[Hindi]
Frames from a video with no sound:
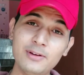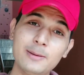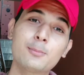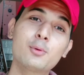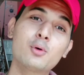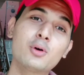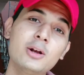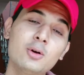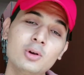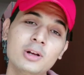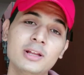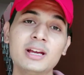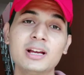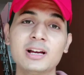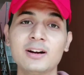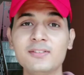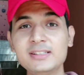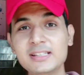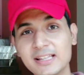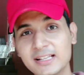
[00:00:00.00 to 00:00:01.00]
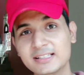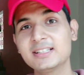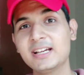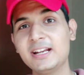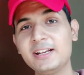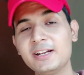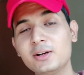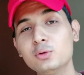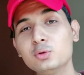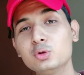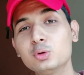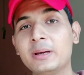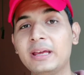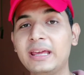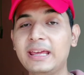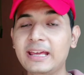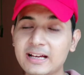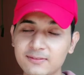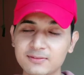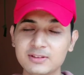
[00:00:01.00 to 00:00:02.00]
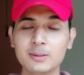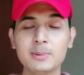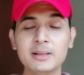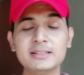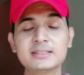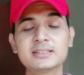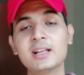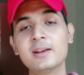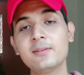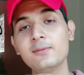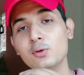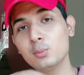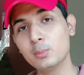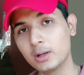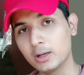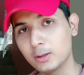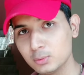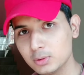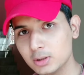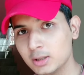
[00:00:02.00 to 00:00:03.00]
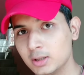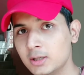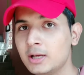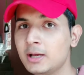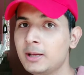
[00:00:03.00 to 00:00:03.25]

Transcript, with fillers: वे प्रोटीन को लेकर काफ़ी ज़्यादा एक्साइटेड हूँ तो मैं एक हफ्ते बाद इसका रिव्यू बनाऊंगा